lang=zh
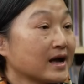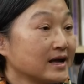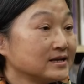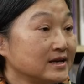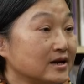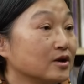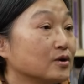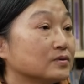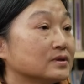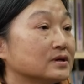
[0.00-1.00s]
盖烟
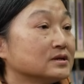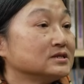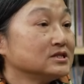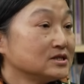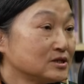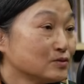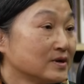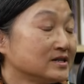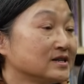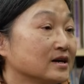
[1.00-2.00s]
楼的、砌石
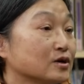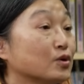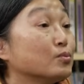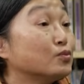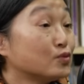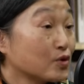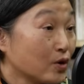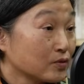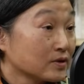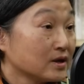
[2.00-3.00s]
围墙的、会木
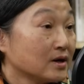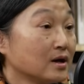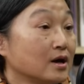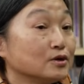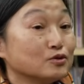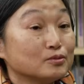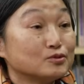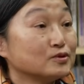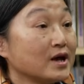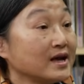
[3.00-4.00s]
工的，是，所以我们
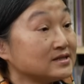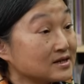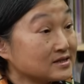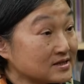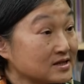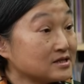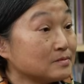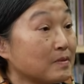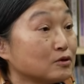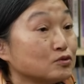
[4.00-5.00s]
觉得，哎，这个真的
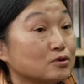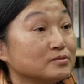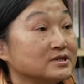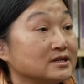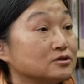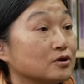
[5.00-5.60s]
是宝，所以我们先